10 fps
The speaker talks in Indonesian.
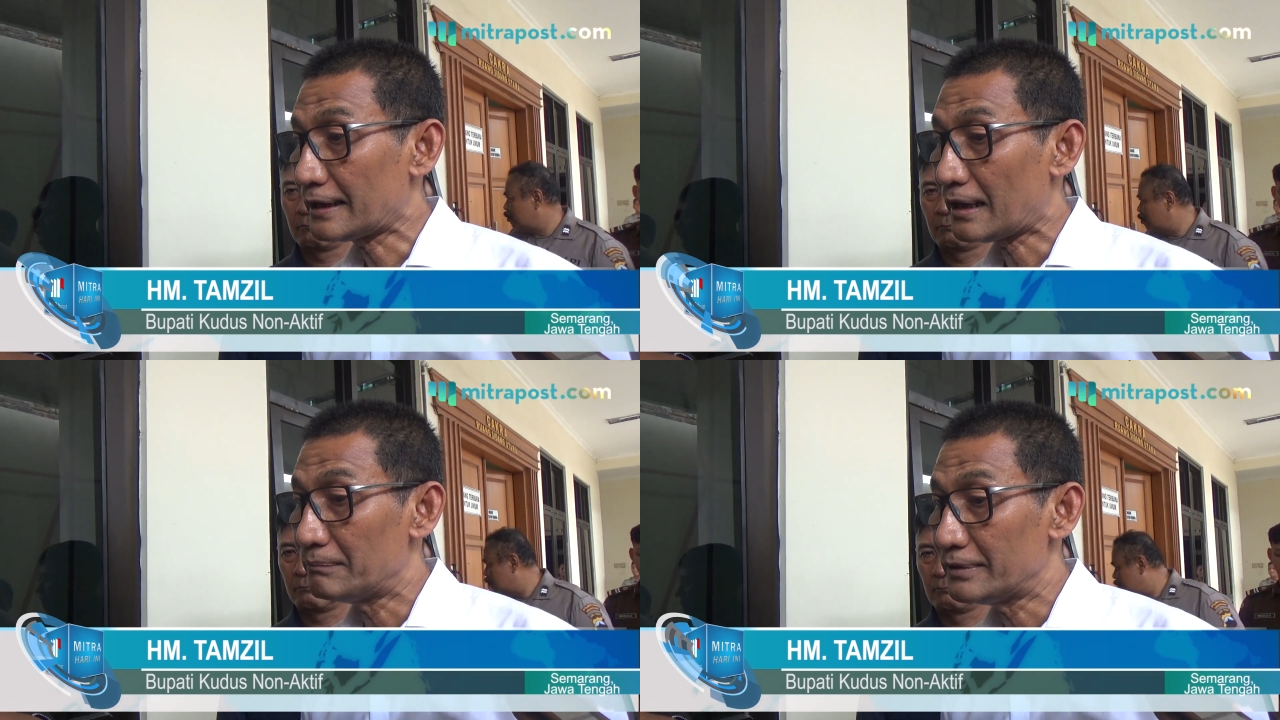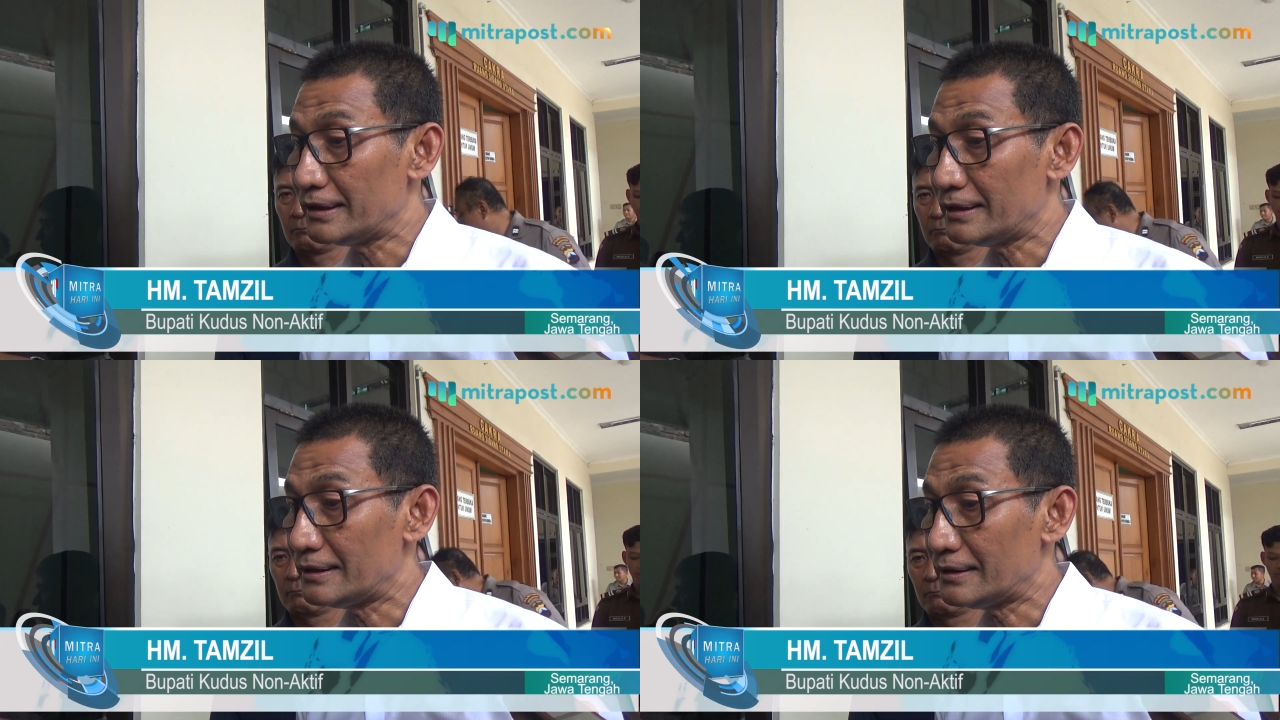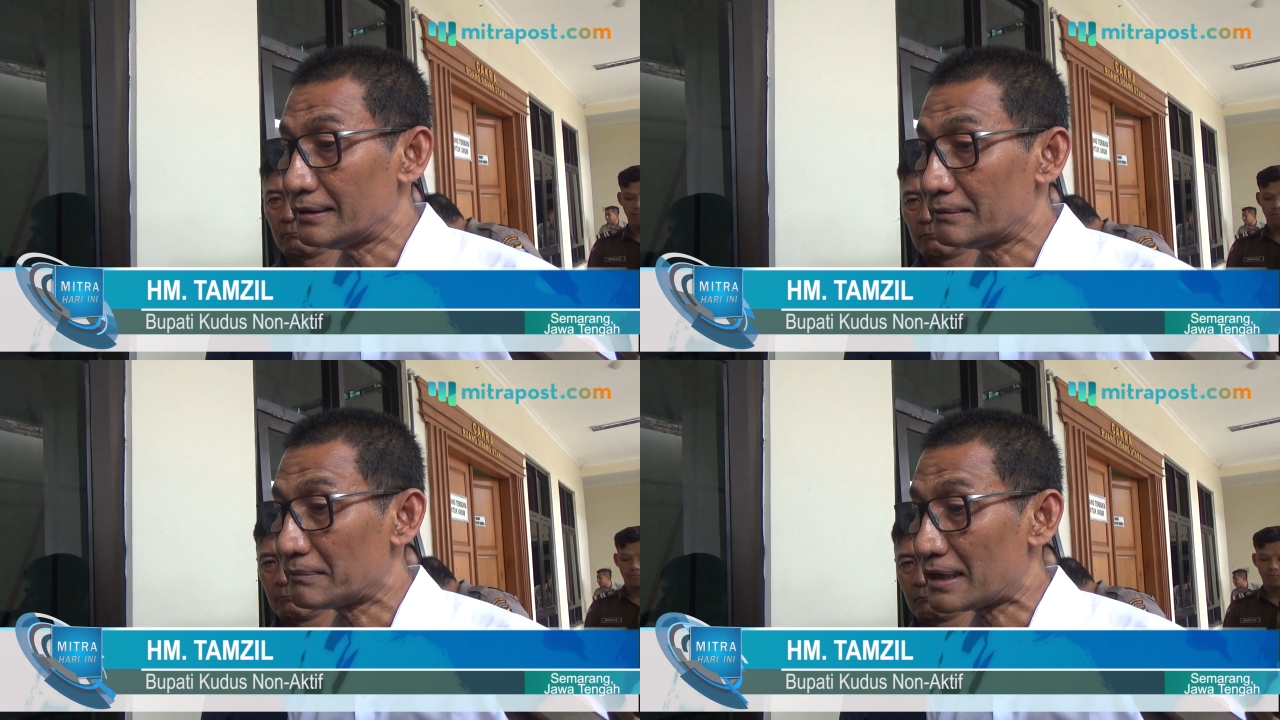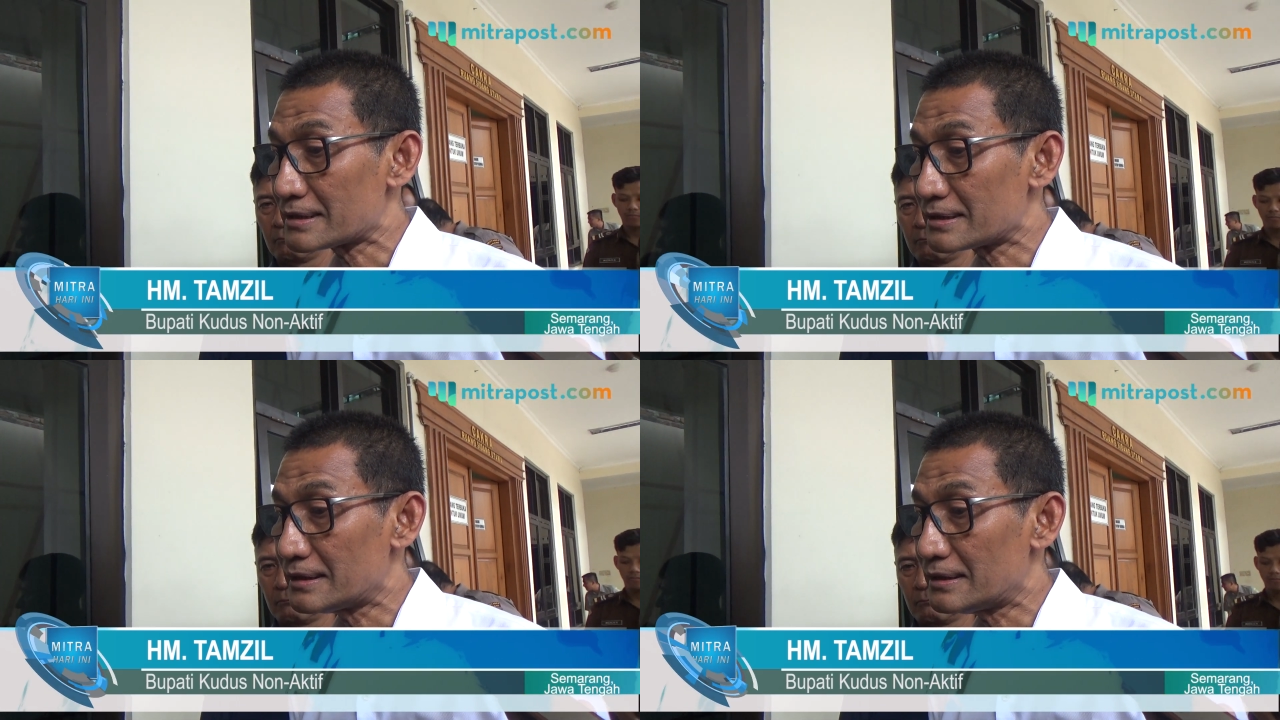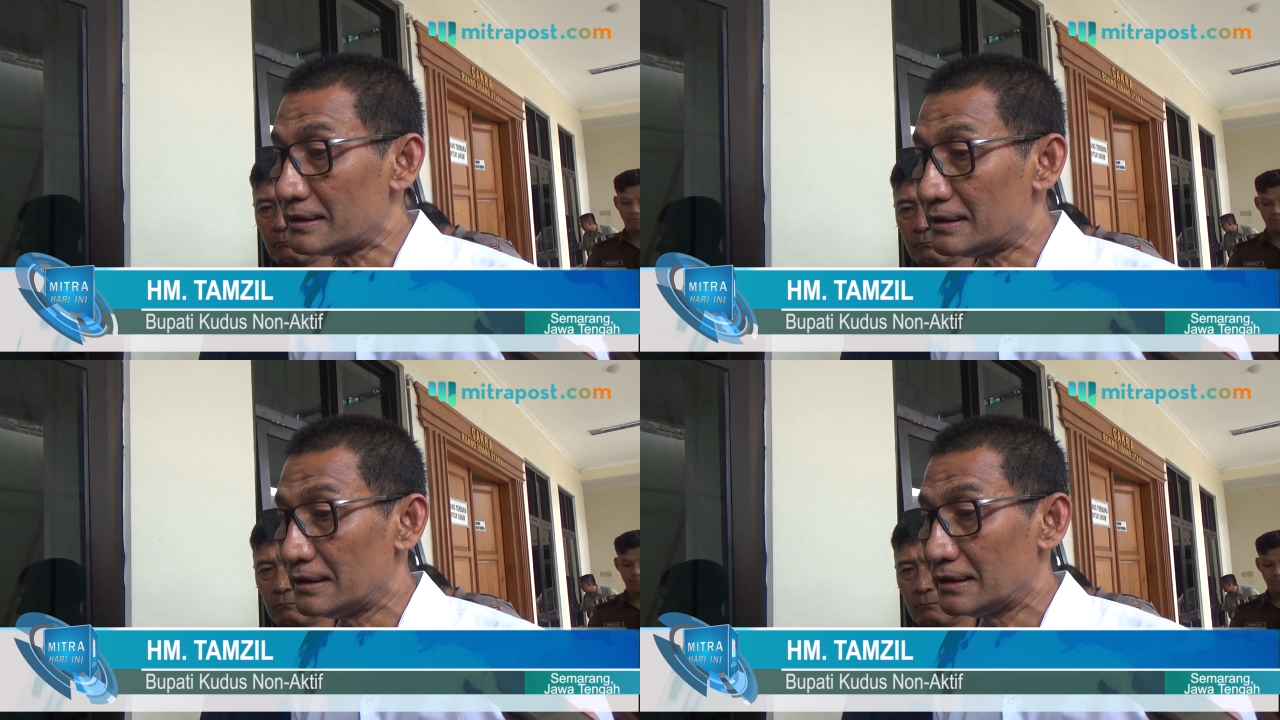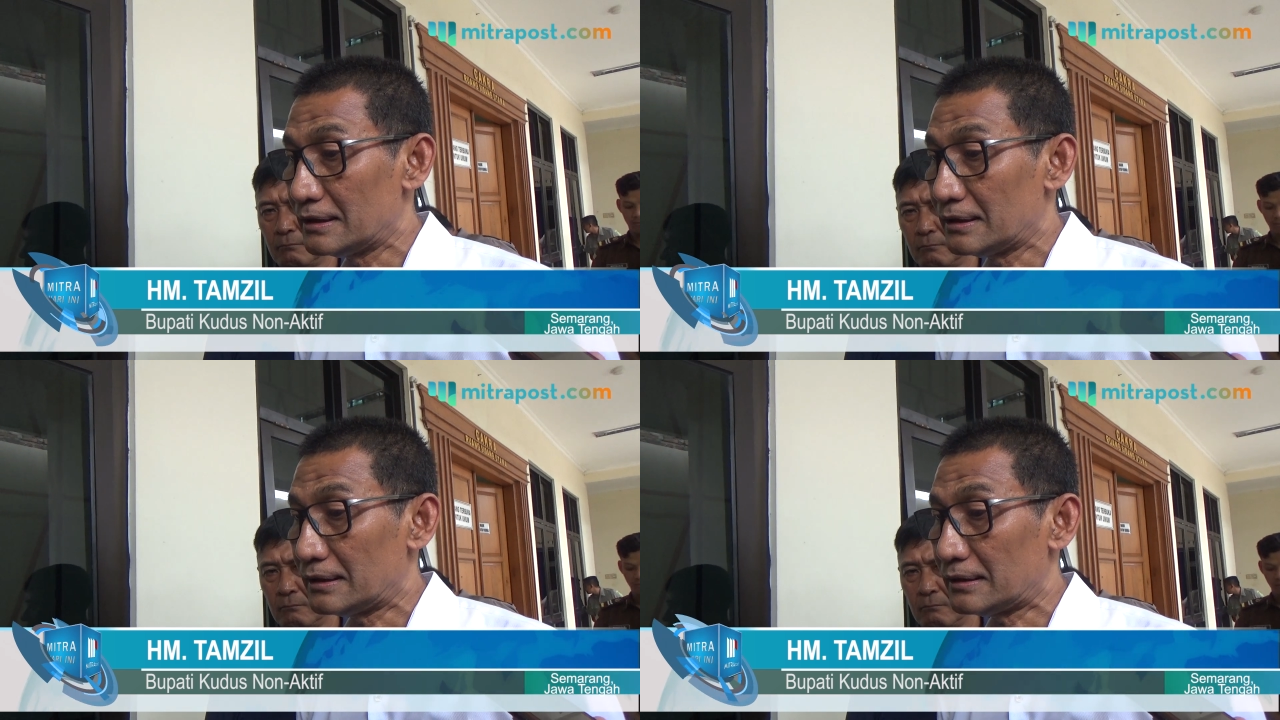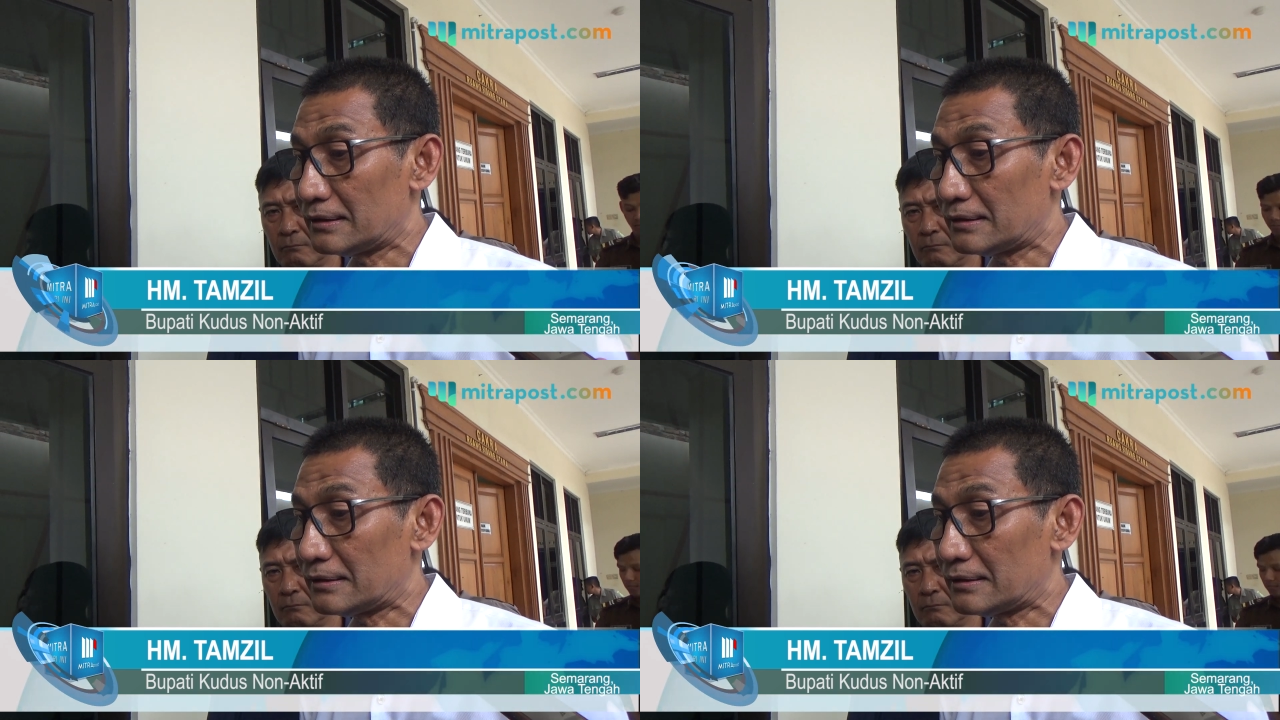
kami masih e,